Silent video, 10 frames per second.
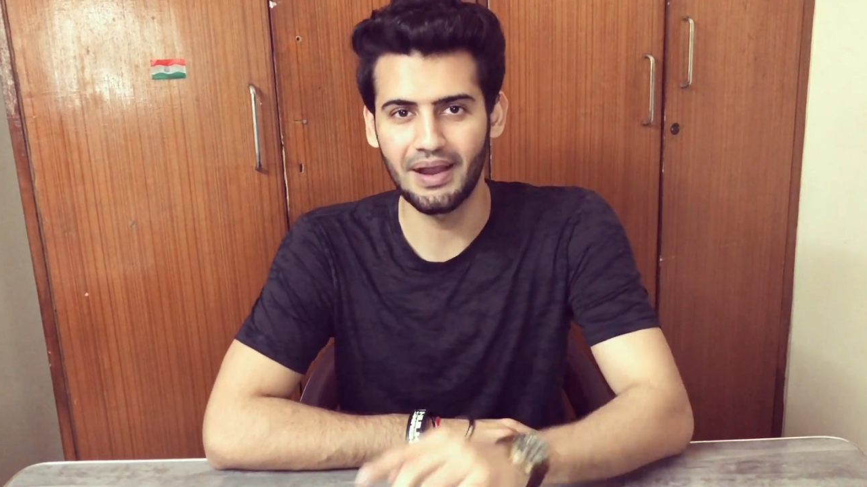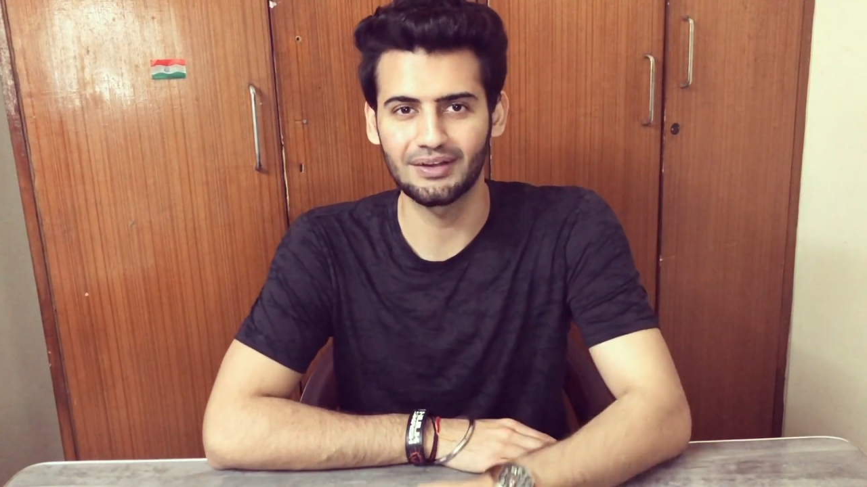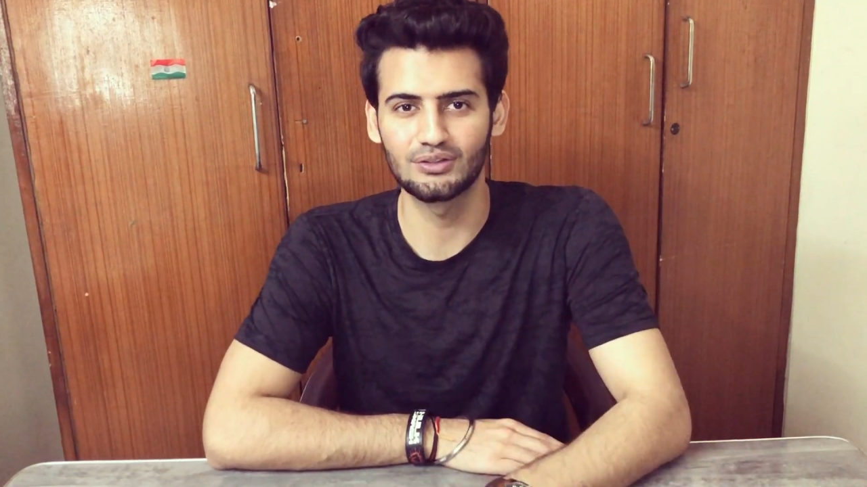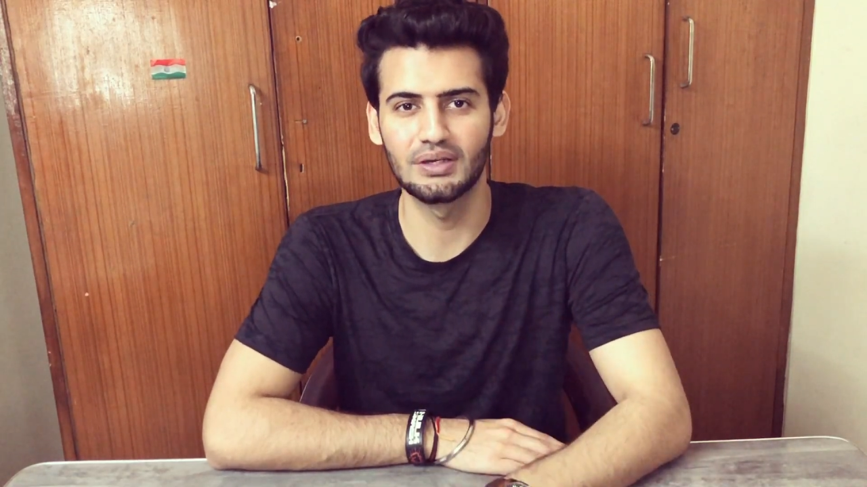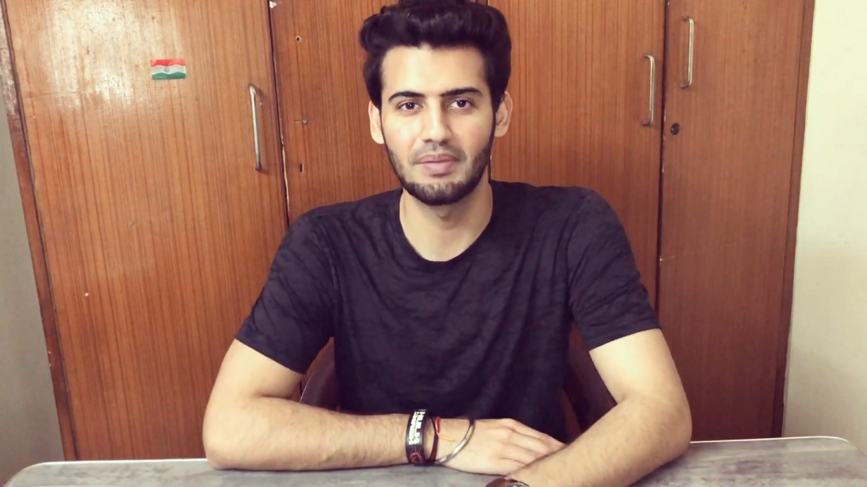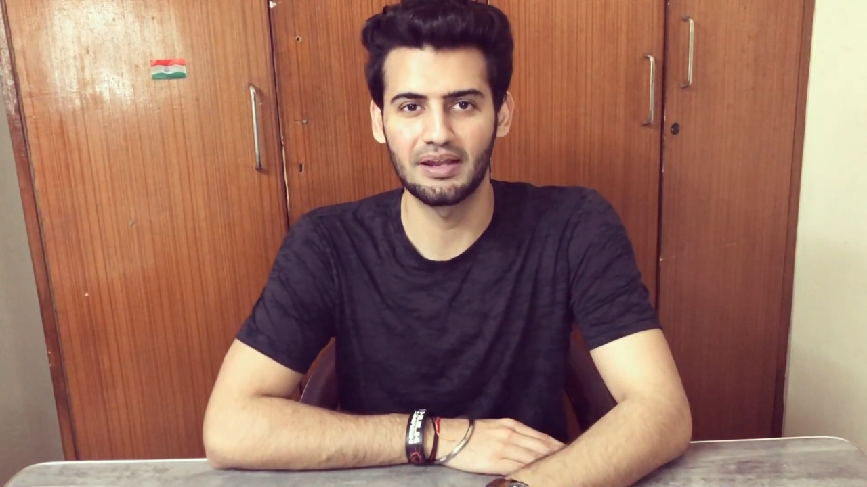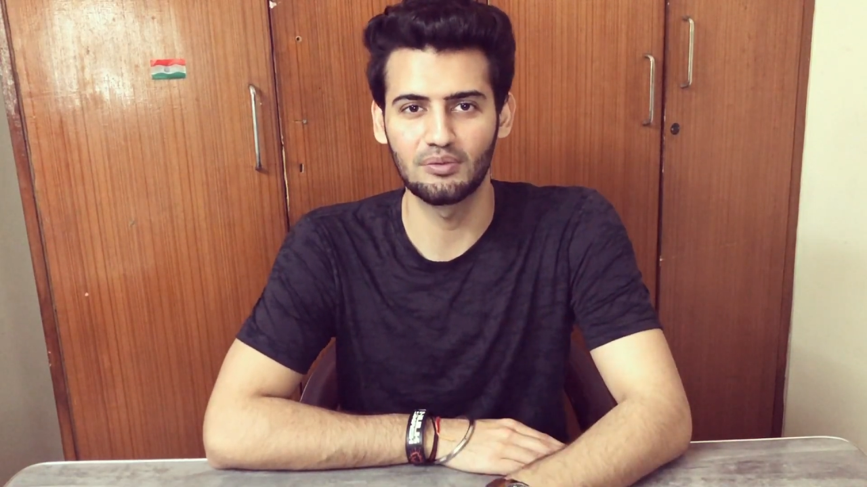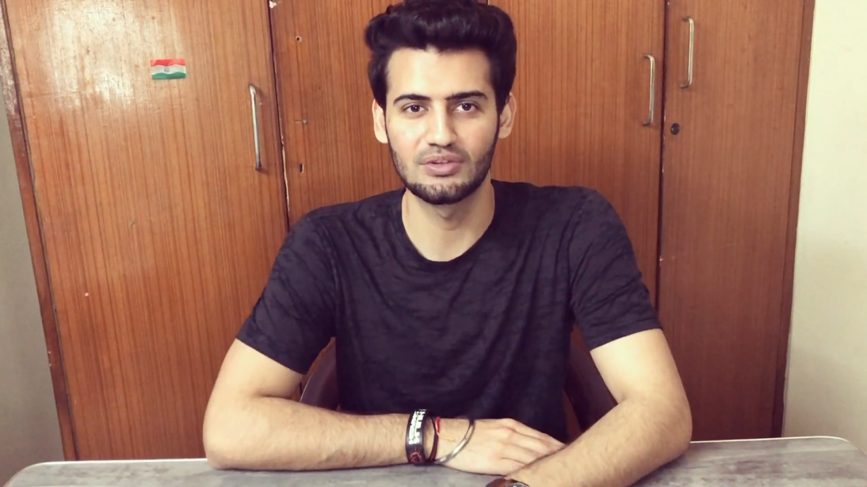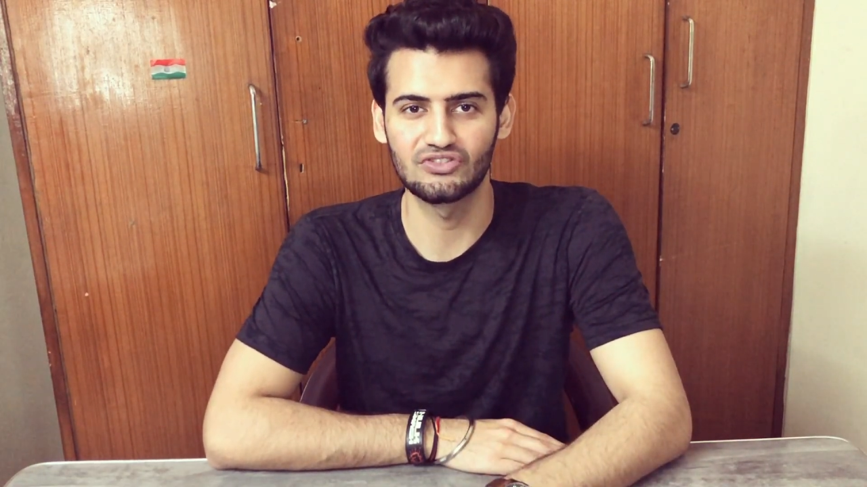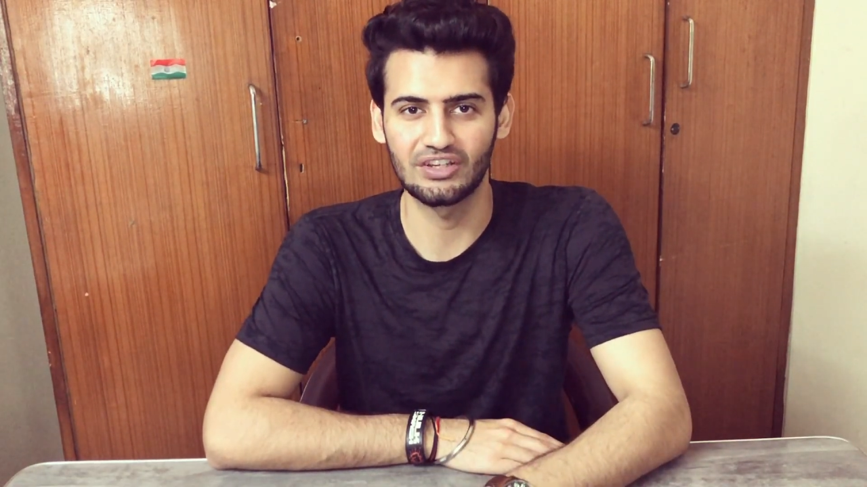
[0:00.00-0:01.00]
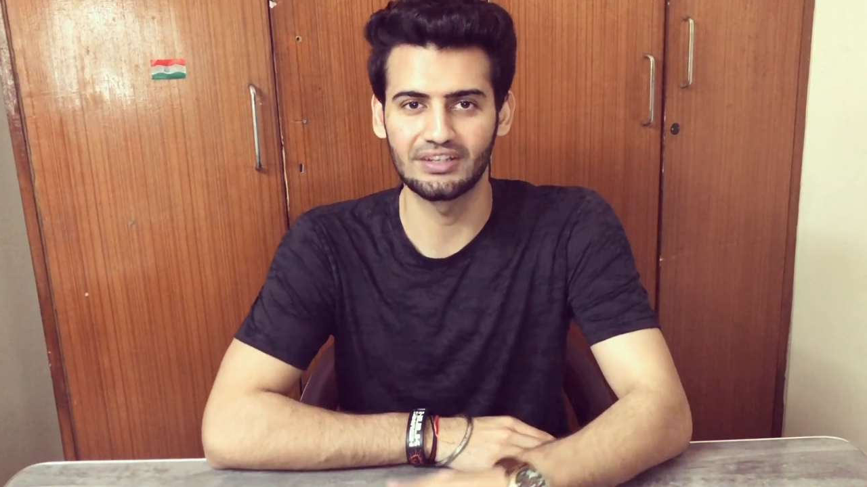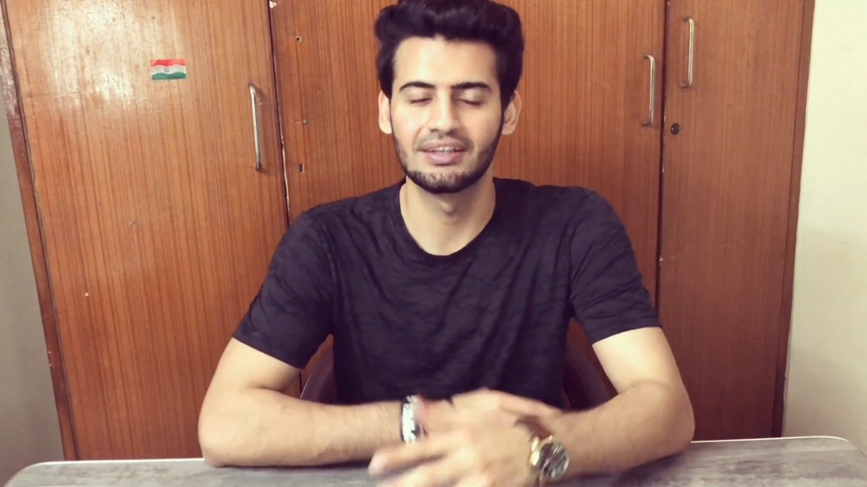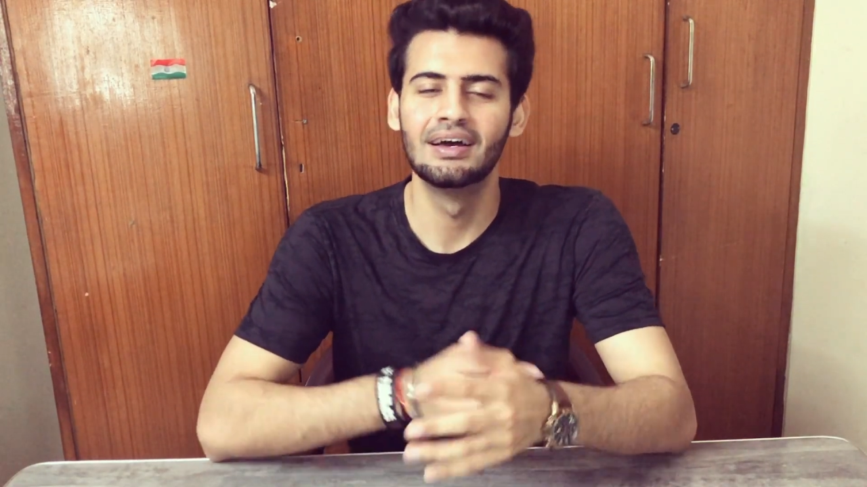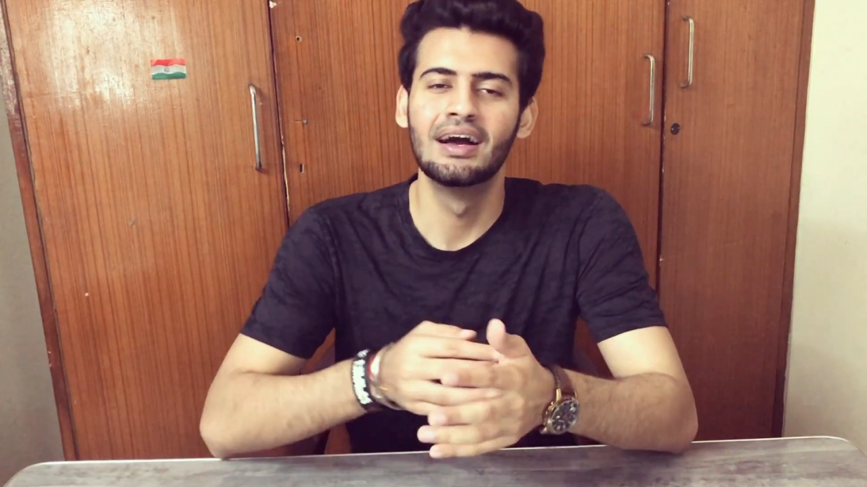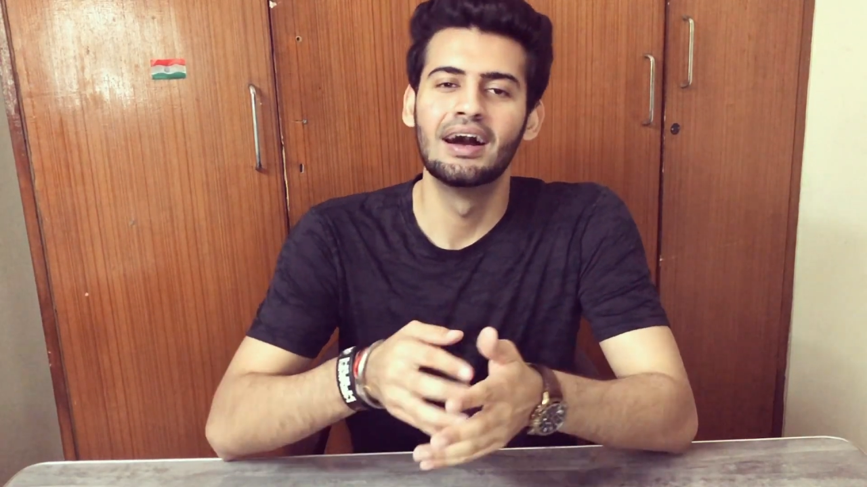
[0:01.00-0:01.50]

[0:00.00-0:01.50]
बैक टू द मैन वन चैनल